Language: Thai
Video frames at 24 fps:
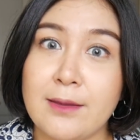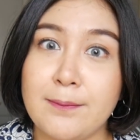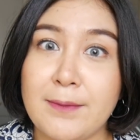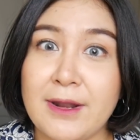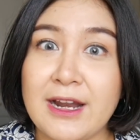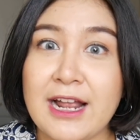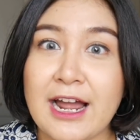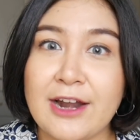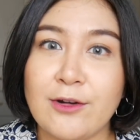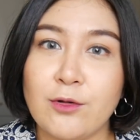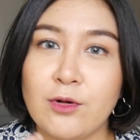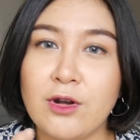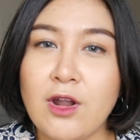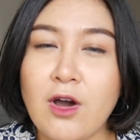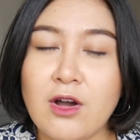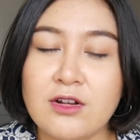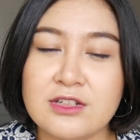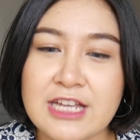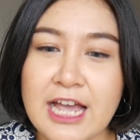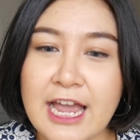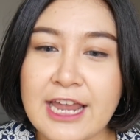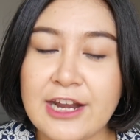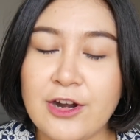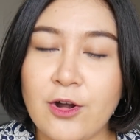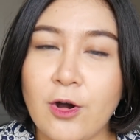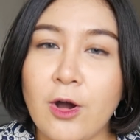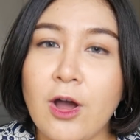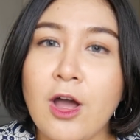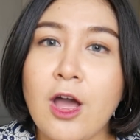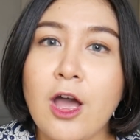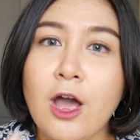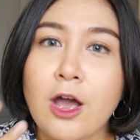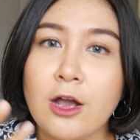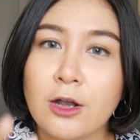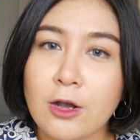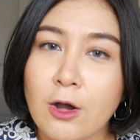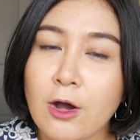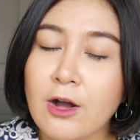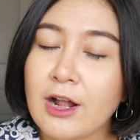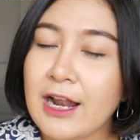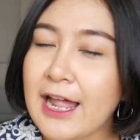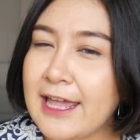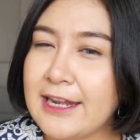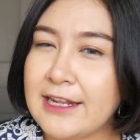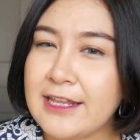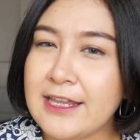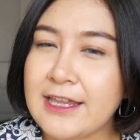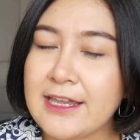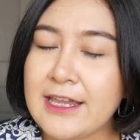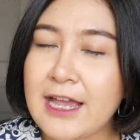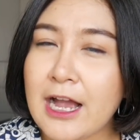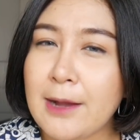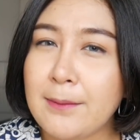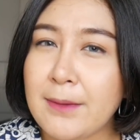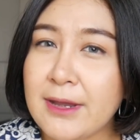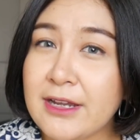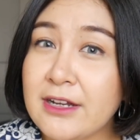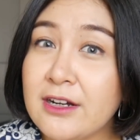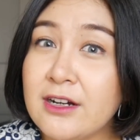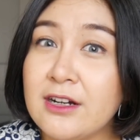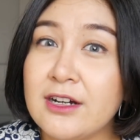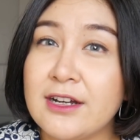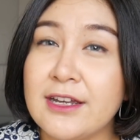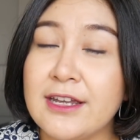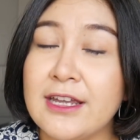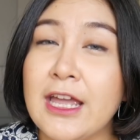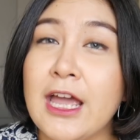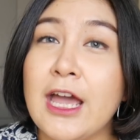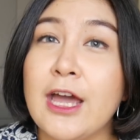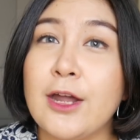เป็นการทดลองใช้เนาะก็ใครที่ยังไม่เคย